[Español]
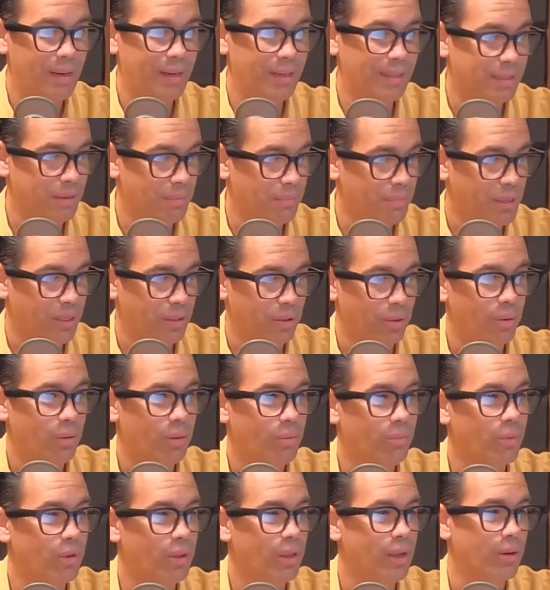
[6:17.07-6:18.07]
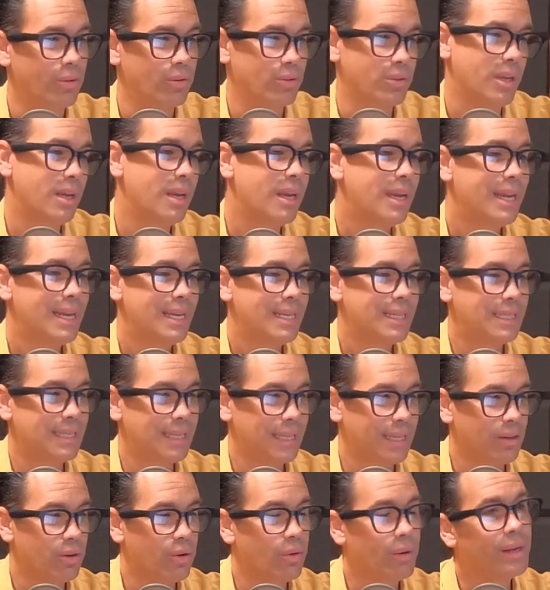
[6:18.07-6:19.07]
Les repito, modelos
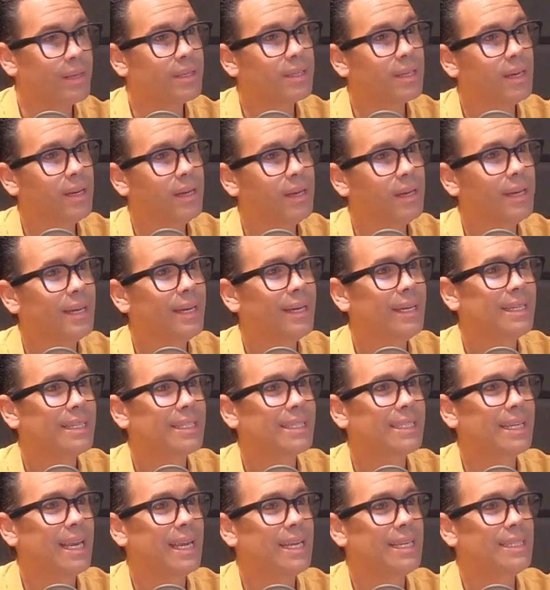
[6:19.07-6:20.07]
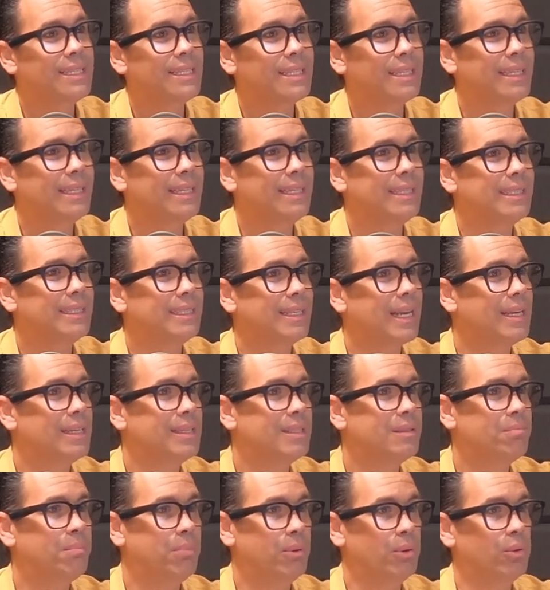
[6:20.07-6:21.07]
5S 6 y
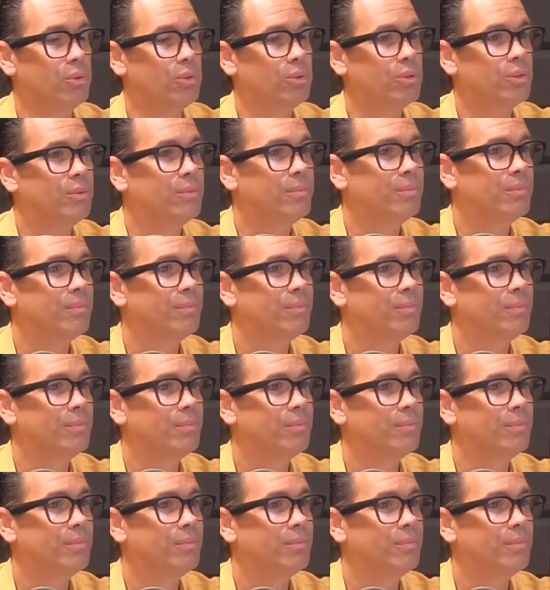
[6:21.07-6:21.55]
6 Plus.